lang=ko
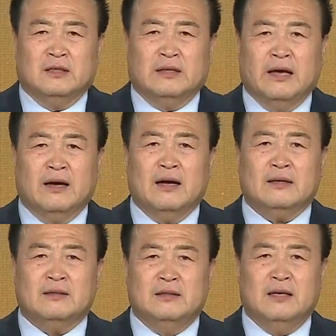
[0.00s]

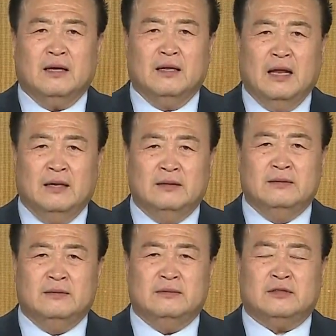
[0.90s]
내가 그들에게
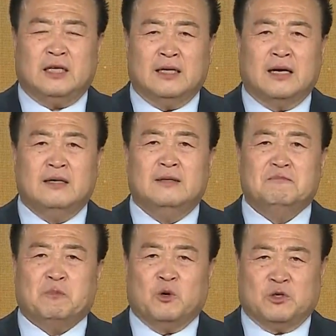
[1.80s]
내리는 재난을
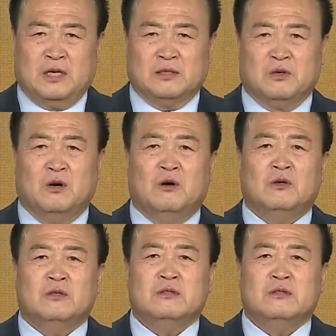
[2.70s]
벗어나서